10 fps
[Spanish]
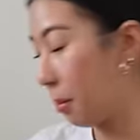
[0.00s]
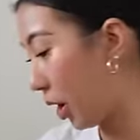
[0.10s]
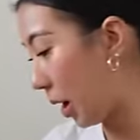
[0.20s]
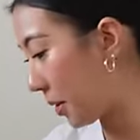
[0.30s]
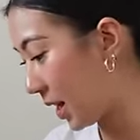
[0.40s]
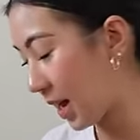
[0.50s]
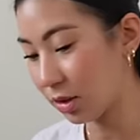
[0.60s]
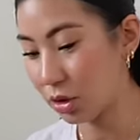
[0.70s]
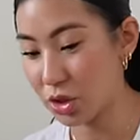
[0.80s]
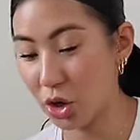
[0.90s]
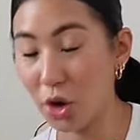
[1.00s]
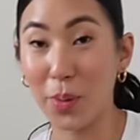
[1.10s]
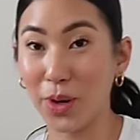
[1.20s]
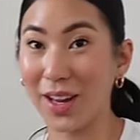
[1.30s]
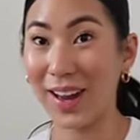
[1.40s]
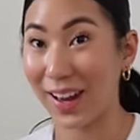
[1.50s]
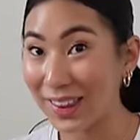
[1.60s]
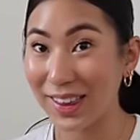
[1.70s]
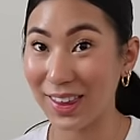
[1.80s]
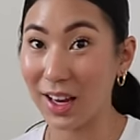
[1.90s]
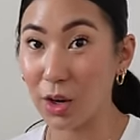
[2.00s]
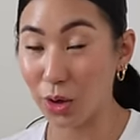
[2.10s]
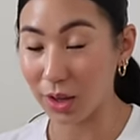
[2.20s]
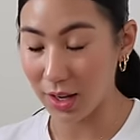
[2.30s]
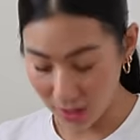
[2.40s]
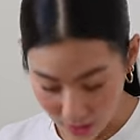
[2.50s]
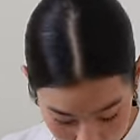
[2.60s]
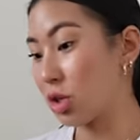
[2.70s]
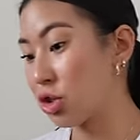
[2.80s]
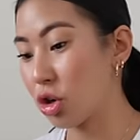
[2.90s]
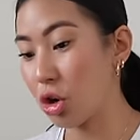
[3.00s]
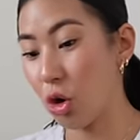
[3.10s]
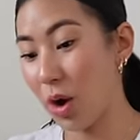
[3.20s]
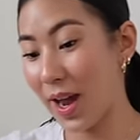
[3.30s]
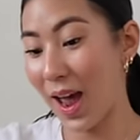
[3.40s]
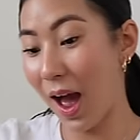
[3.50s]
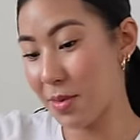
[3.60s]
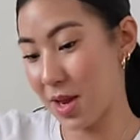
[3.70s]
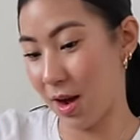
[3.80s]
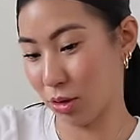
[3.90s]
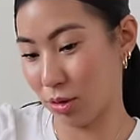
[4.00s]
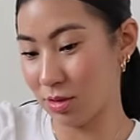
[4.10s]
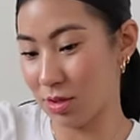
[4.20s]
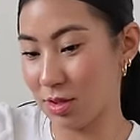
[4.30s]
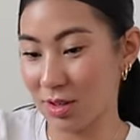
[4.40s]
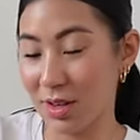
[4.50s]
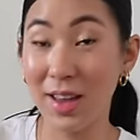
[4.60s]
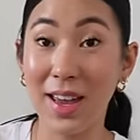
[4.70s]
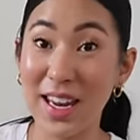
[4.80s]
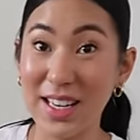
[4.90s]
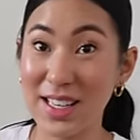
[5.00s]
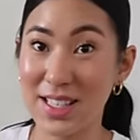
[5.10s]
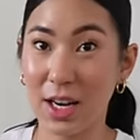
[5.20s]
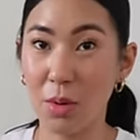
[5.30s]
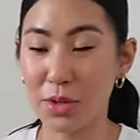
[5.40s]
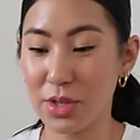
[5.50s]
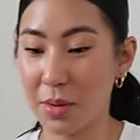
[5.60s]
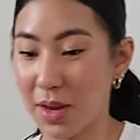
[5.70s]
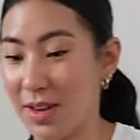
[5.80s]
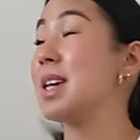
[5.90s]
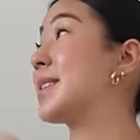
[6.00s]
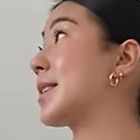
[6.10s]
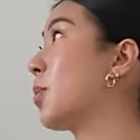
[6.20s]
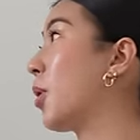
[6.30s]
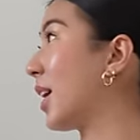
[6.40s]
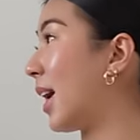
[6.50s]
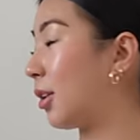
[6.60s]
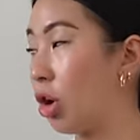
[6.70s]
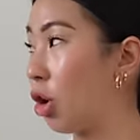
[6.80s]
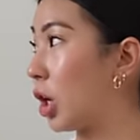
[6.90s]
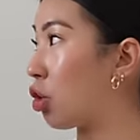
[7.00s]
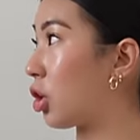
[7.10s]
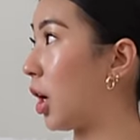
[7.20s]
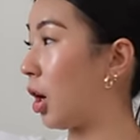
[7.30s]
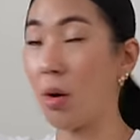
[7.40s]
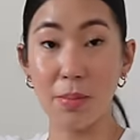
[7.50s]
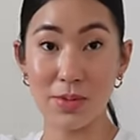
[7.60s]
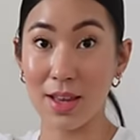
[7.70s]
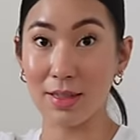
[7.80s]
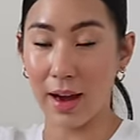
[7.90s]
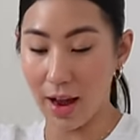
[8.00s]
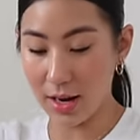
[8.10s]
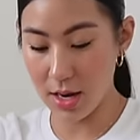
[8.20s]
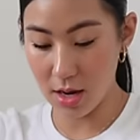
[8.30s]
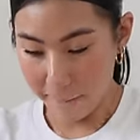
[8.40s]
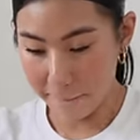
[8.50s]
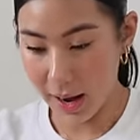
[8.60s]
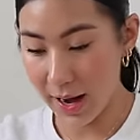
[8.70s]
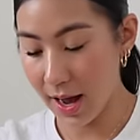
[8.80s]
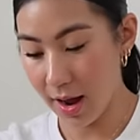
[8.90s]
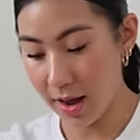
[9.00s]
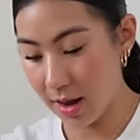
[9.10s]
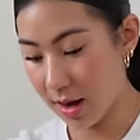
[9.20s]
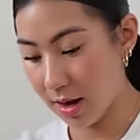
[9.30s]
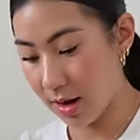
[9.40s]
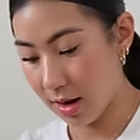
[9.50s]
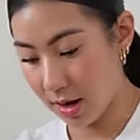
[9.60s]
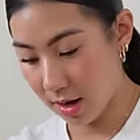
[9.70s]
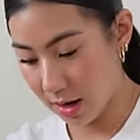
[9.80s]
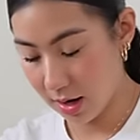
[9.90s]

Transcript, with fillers: Voy a abrir esto chicos porque desde que lo ordené yo no lo he abierto y ni sé cómo se ve. Y se supone que esto es lo que yo quiero sentar aquí para eh,